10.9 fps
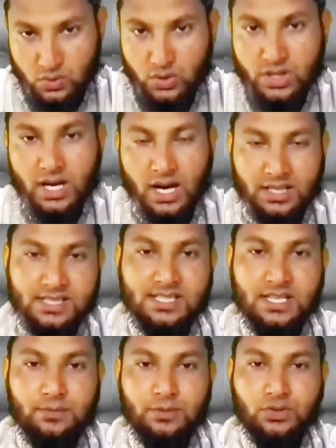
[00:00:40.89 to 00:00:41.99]
সহি
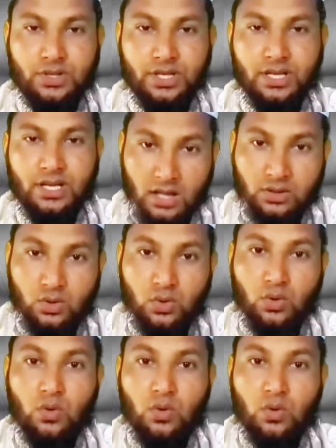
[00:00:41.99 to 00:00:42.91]
হাদিসের ভিতরে এত